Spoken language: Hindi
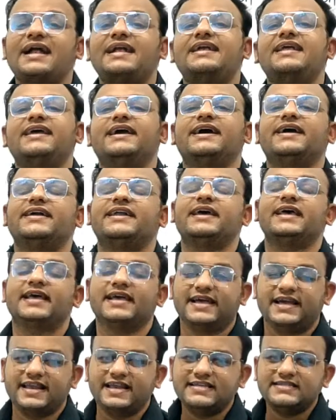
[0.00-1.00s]
एल्डिहाइड
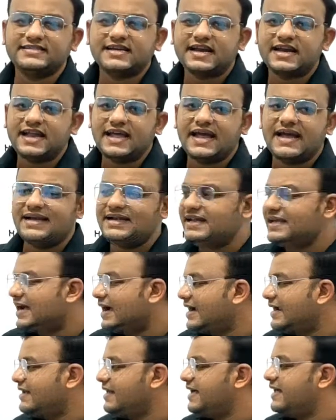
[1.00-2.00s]
ग्लिसरल
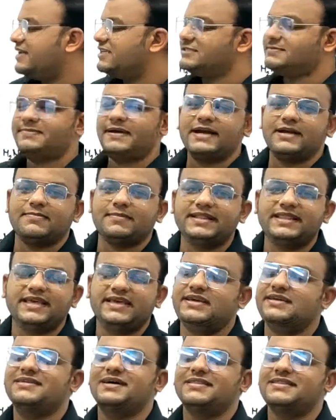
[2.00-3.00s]
एल्डिहाइड के रेस्पेक्ट में
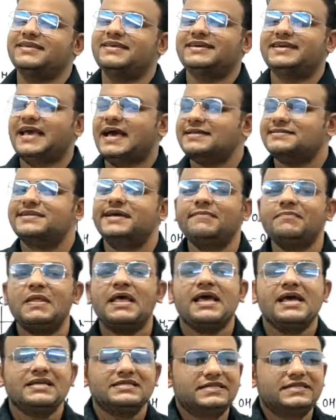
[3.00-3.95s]
देखी जाती है क्या सेट